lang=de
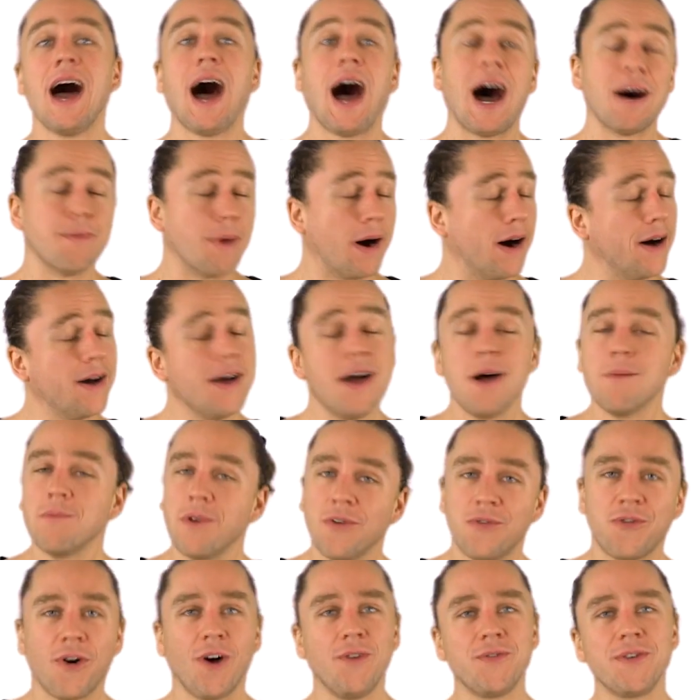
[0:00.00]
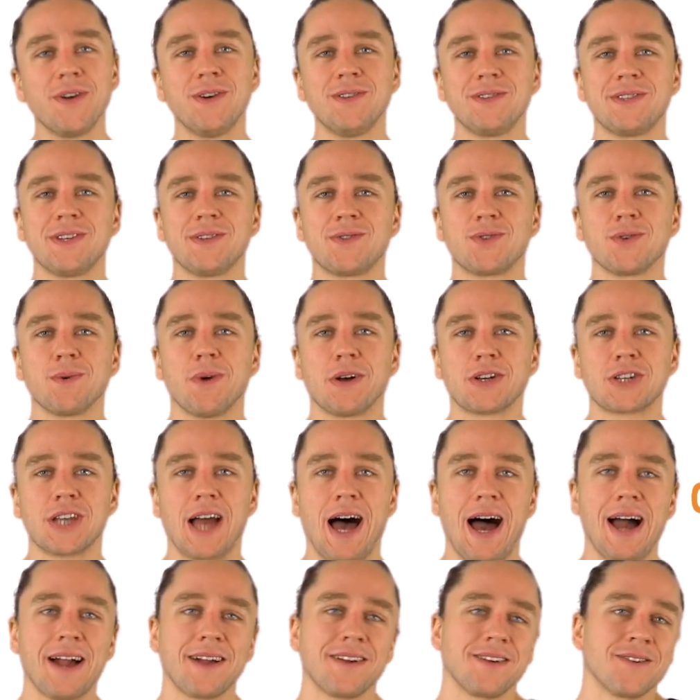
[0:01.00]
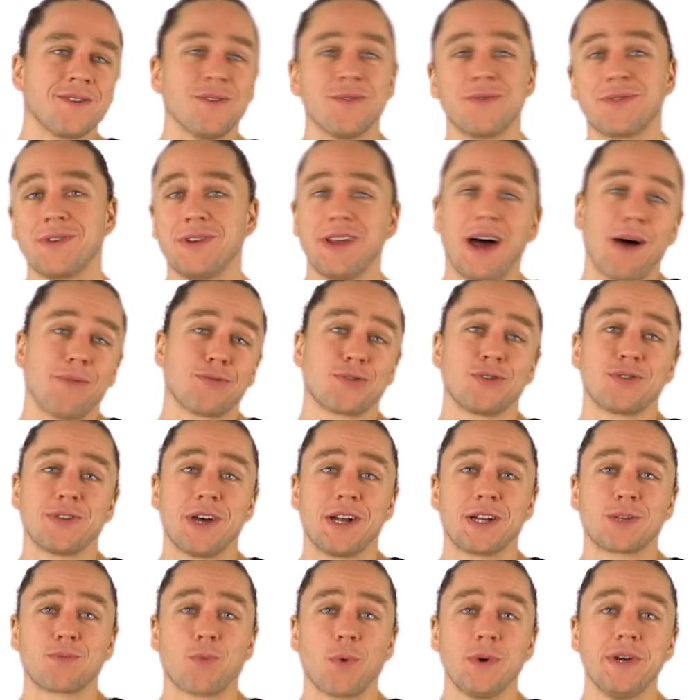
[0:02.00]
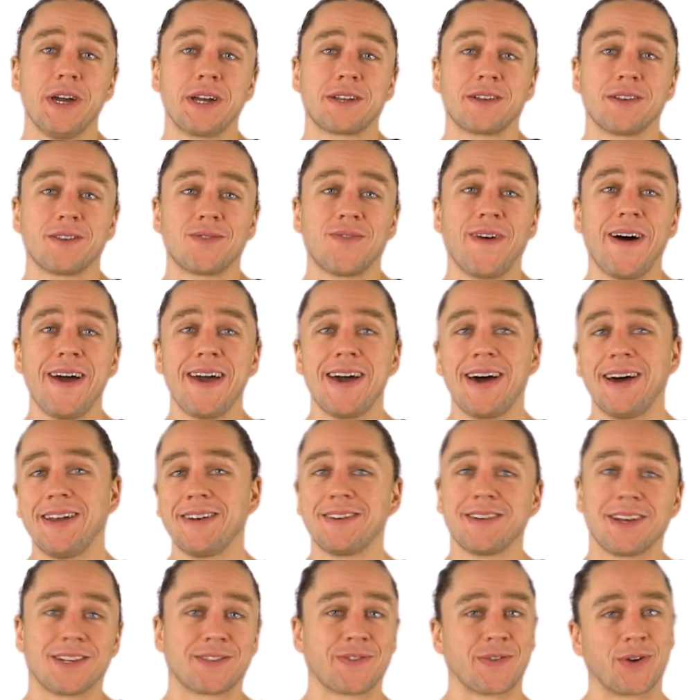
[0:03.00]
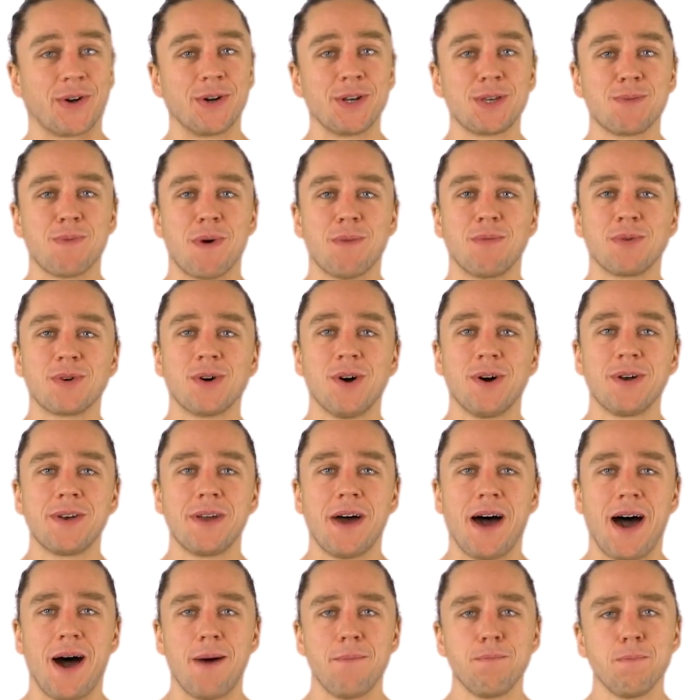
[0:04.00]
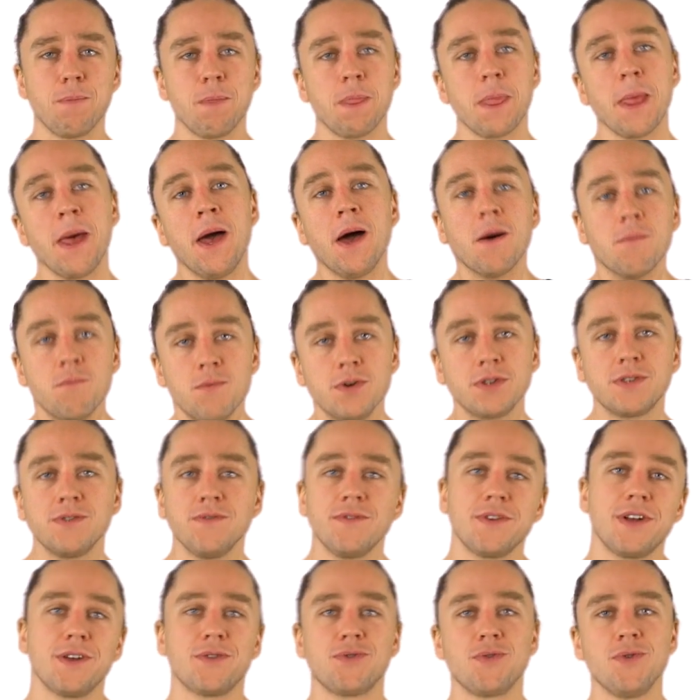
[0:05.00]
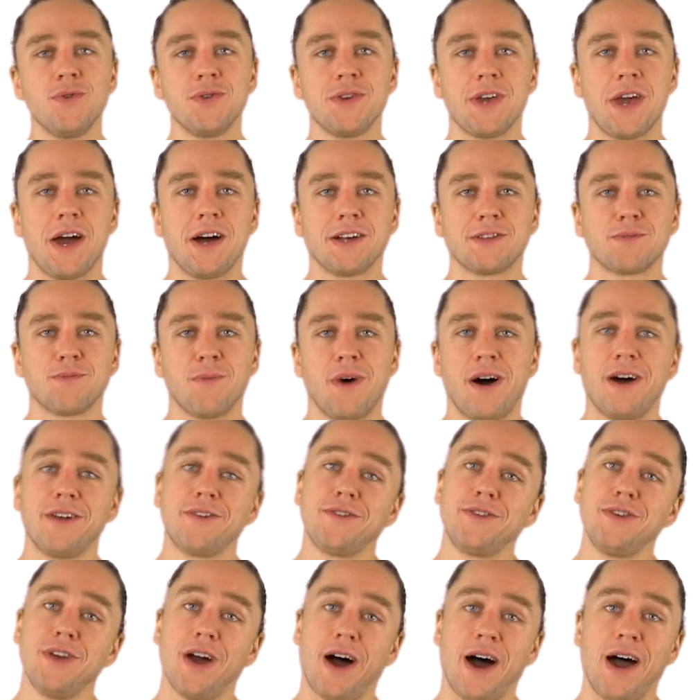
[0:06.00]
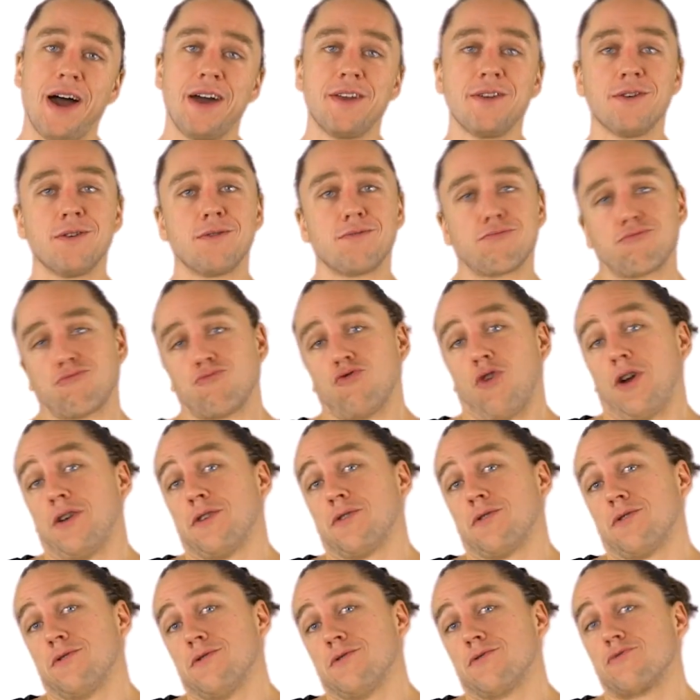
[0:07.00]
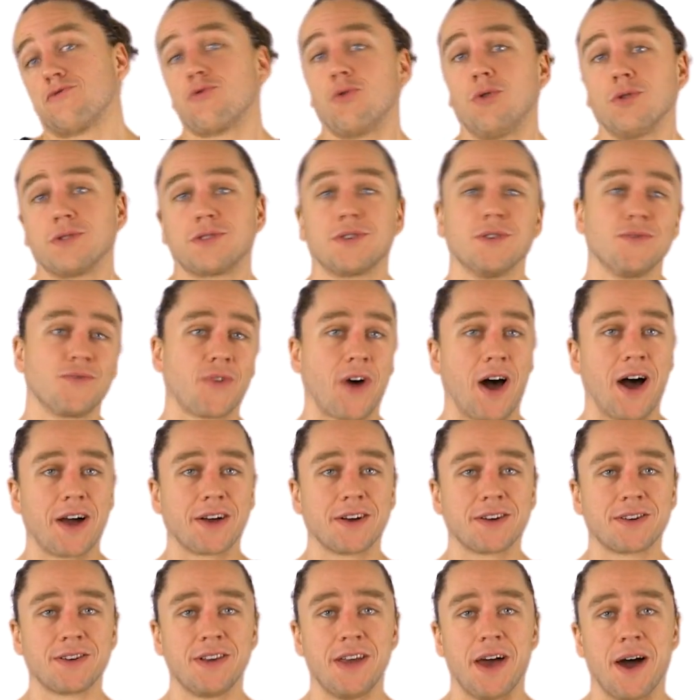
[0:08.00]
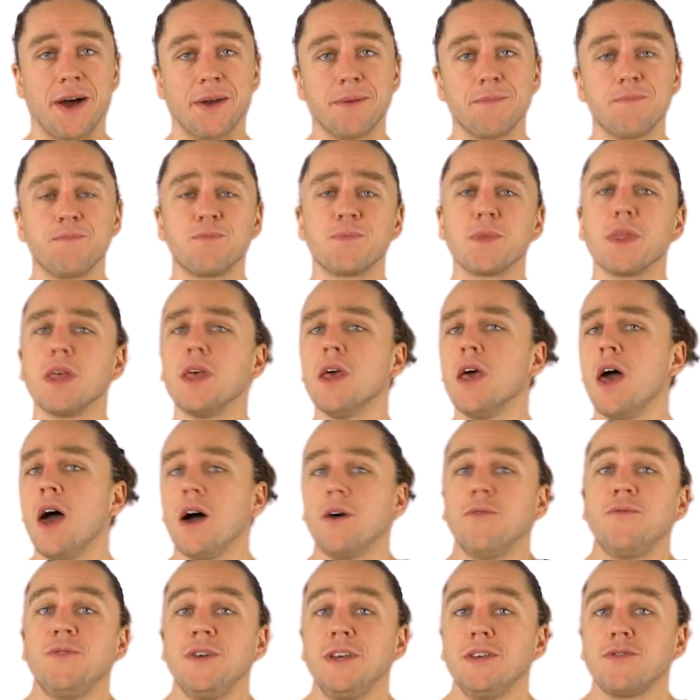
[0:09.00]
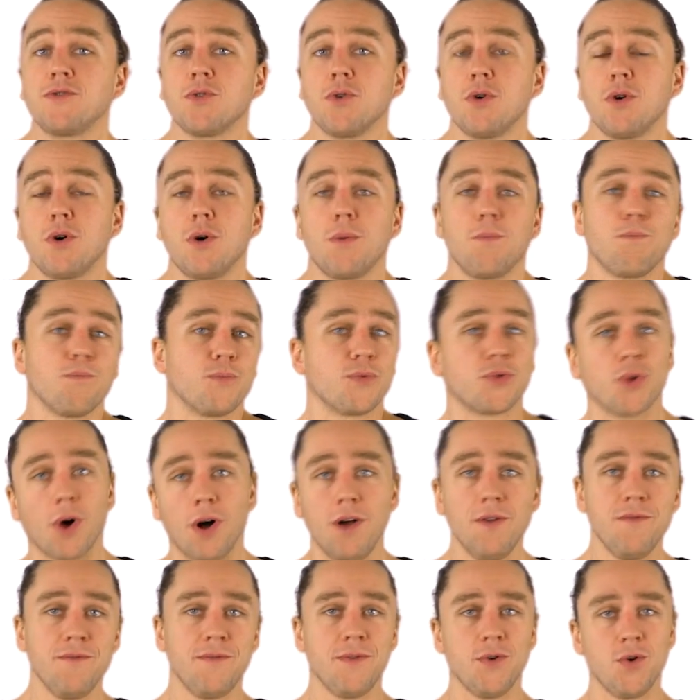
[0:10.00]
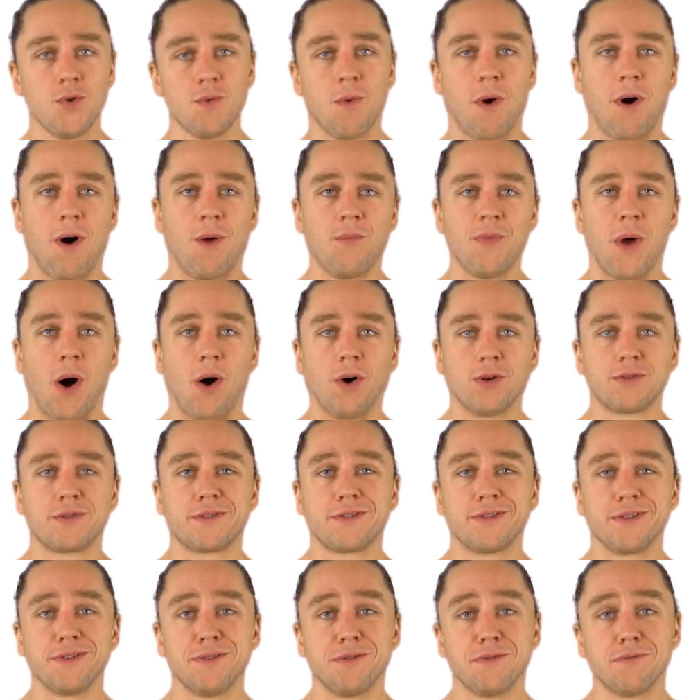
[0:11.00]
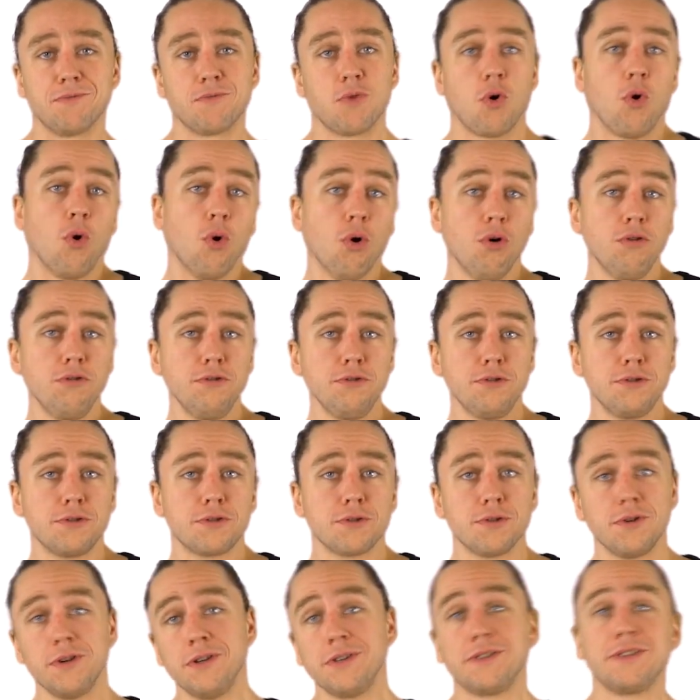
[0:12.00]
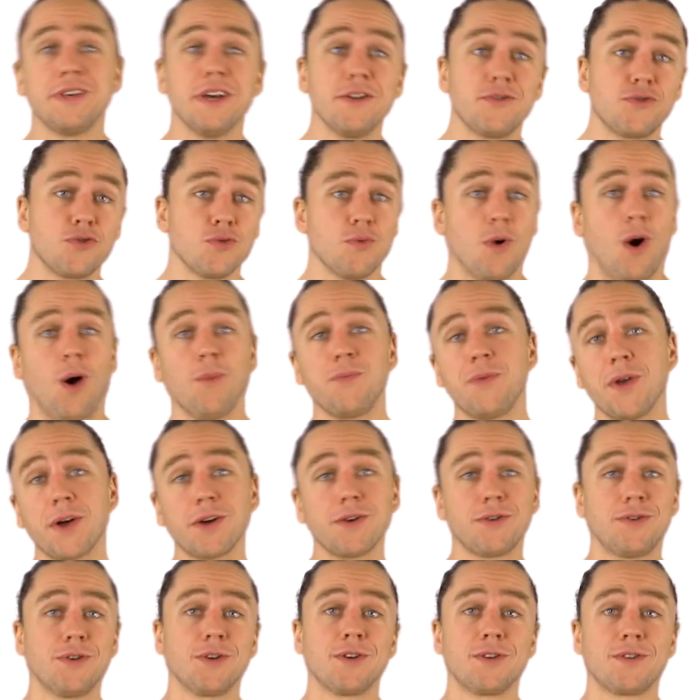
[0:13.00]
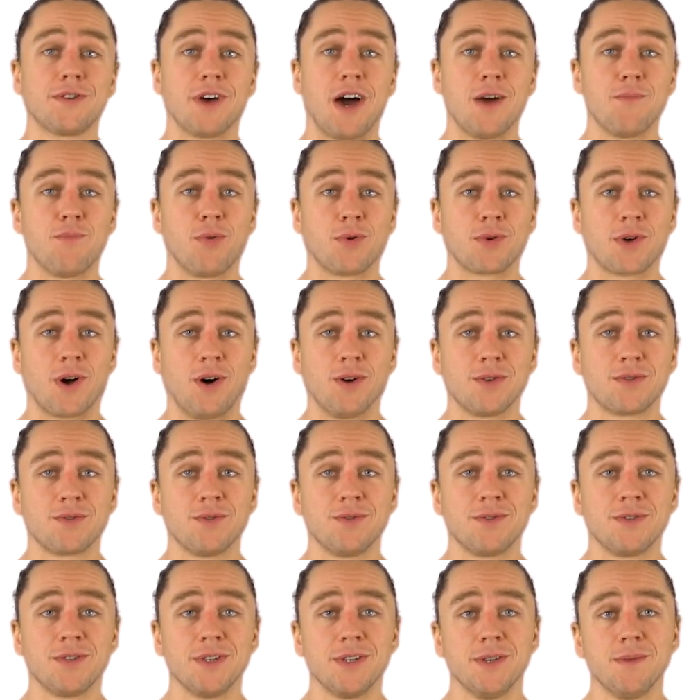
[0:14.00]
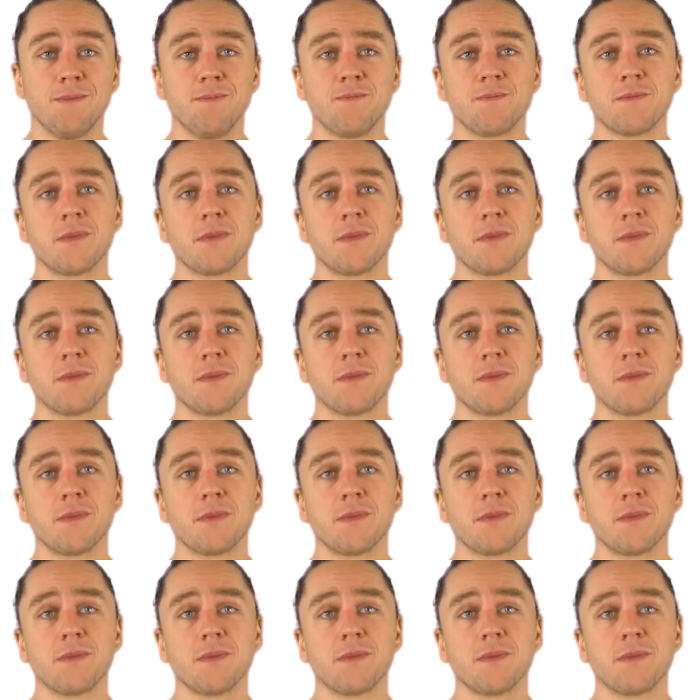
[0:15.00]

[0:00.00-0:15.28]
Aber bevor wir uns jetzt überschlagen und den Abschluss eines Projektes feiern, das wir noch nicht mal begonnen haben, müssen wir natürlich erstmal die eine oder andere große Frage klären. Wieso sollten wir überhaupt ausziehen? Und ist jetzt überhaupt der richtige Zeitpunkt auszuziehen?